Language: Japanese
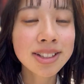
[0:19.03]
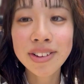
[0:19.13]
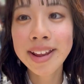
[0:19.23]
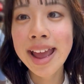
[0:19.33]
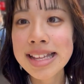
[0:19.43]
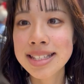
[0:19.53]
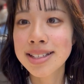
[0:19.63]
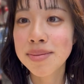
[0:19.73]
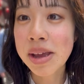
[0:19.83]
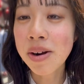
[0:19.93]
とりあえず
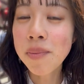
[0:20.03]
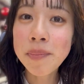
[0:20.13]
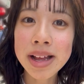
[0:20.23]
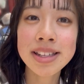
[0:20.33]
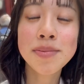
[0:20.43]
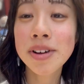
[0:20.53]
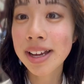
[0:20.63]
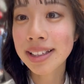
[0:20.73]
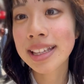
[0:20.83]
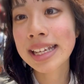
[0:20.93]
メロンパンに向
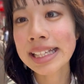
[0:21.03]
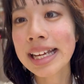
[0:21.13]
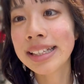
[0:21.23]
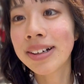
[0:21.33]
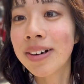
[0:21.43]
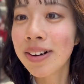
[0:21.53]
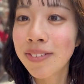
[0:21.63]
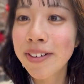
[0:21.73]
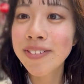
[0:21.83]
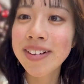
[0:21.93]
かっていきたいと
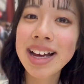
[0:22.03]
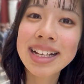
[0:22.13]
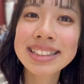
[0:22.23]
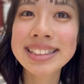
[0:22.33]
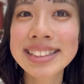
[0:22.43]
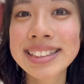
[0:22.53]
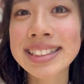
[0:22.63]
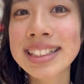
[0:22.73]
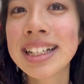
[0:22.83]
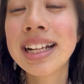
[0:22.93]
思います
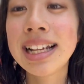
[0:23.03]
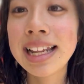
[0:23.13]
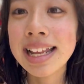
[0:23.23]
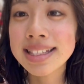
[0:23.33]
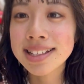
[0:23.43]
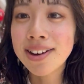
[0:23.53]
レッツ